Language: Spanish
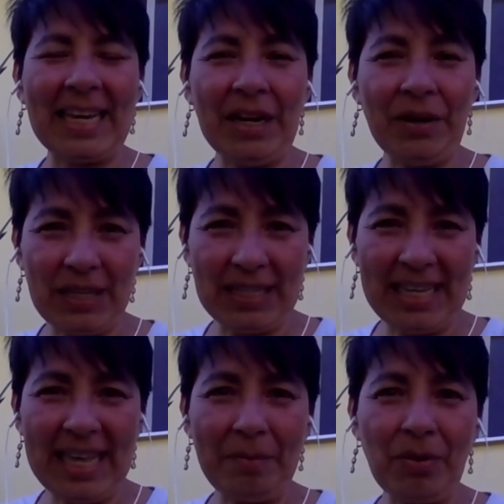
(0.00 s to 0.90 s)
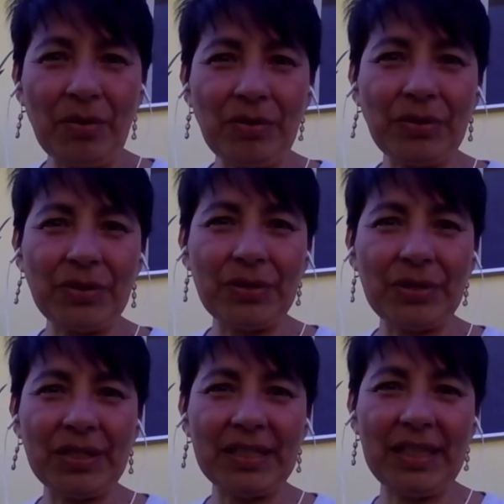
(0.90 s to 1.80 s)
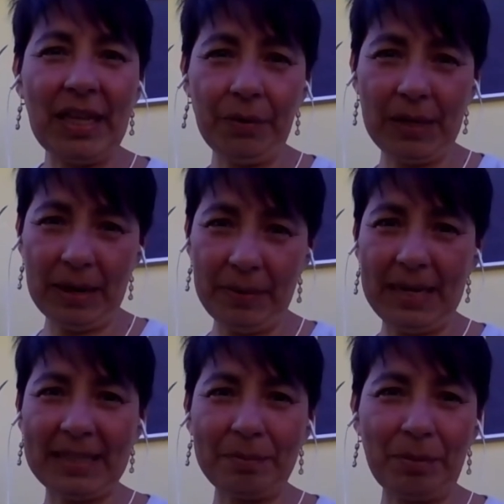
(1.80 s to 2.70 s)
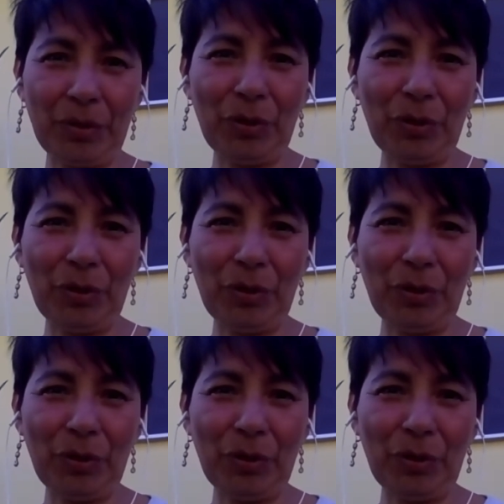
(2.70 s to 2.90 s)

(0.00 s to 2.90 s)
Que nos decidamos de una vez por